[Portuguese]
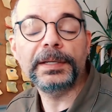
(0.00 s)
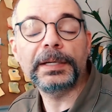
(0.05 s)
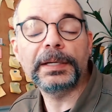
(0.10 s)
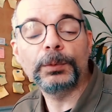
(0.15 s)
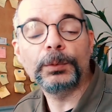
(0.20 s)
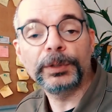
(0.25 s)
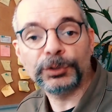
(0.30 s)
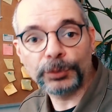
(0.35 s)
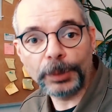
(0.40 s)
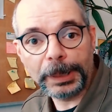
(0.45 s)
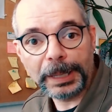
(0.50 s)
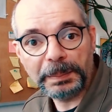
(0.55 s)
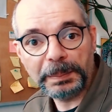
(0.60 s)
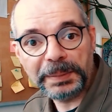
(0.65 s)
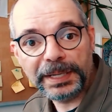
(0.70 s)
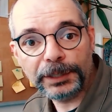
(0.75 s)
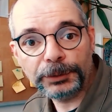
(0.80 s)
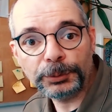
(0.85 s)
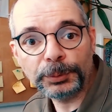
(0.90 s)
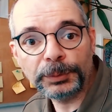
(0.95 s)
o
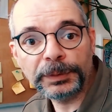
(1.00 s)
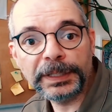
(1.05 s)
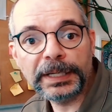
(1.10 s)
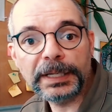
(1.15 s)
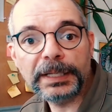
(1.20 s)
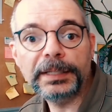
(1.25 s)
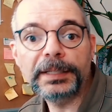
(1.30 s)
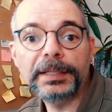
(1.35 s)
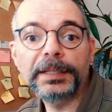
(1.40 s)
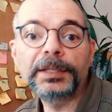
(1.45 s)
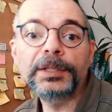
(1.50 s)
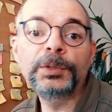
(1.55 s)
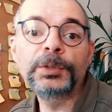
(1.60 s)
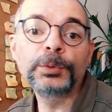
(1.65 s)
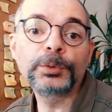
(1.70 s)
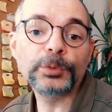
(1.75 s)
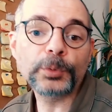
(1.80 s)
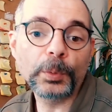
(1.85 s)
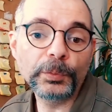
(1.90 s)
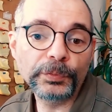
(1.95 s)
isolamento dele e os
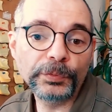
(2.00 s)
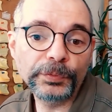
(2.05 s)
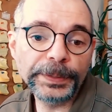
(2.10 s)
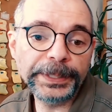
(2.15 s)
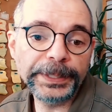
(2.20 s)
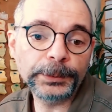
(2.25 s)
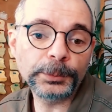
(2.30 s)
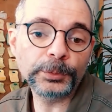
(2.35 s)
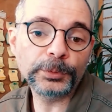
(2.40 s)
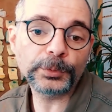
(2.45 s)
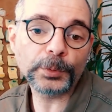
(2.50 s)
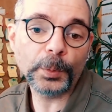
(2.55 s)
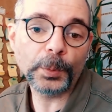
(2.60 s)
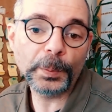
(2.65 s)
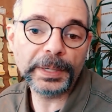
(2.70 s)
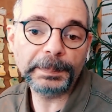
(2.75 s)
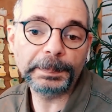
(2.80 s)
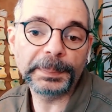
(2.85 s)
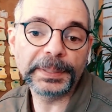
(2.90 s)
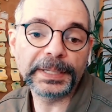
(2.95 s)
conflitos com a
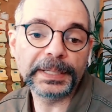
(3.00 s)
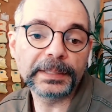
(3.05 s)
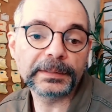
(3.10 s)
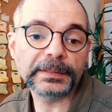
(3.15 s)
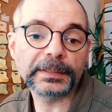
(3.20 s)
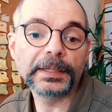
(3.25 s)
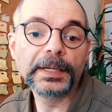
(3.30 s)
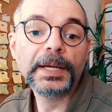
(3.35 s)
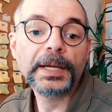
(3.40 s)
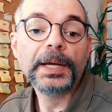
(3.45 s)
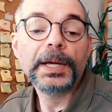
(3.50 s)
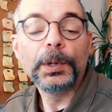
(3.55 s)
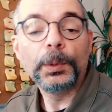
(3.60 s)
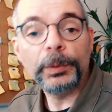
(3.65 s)
imprensa. O